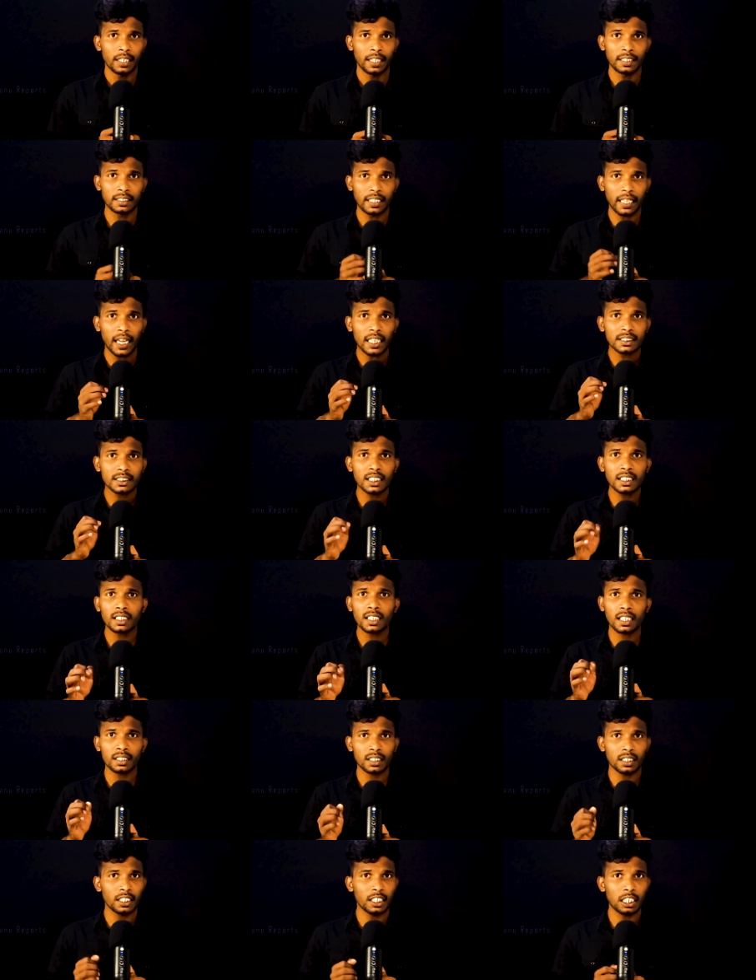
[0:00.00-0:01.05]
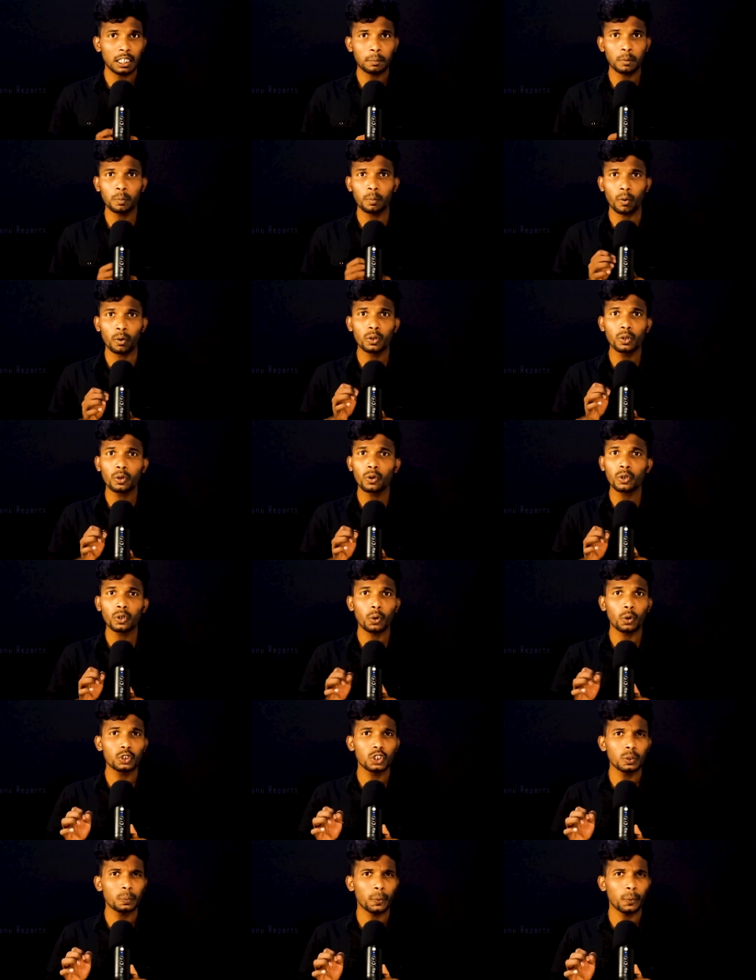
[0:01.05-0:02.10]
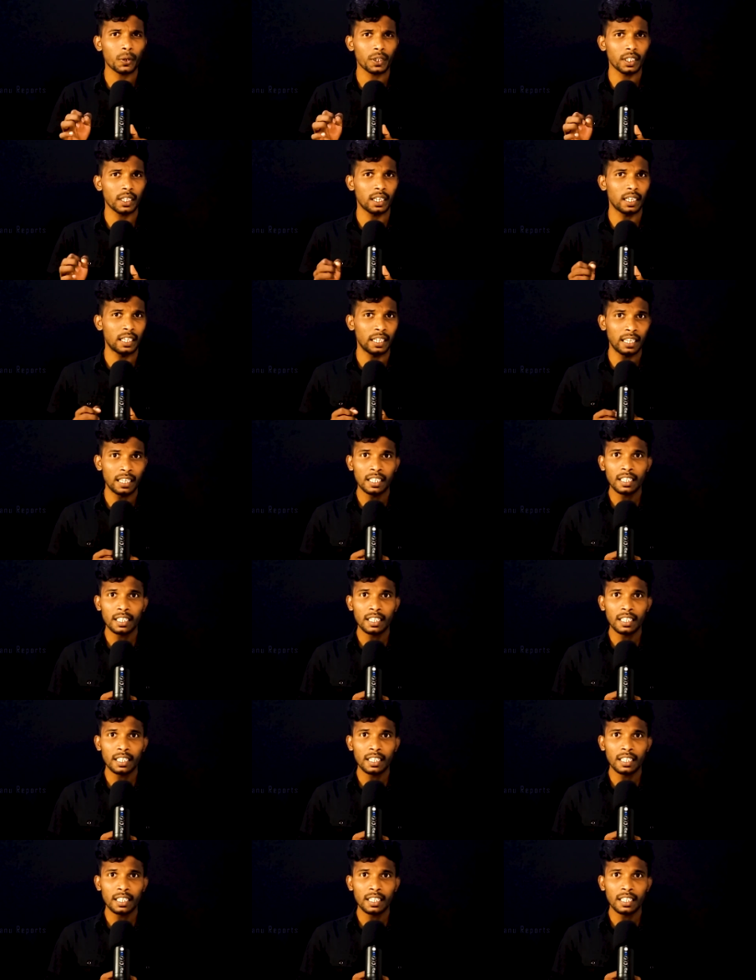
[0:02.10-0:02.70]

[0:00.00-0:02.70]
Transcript: இந்த ஆக்சிடென்ட் நடந்த நேரமும் ஒன்று கொண்டு ஒத்து போகிறதால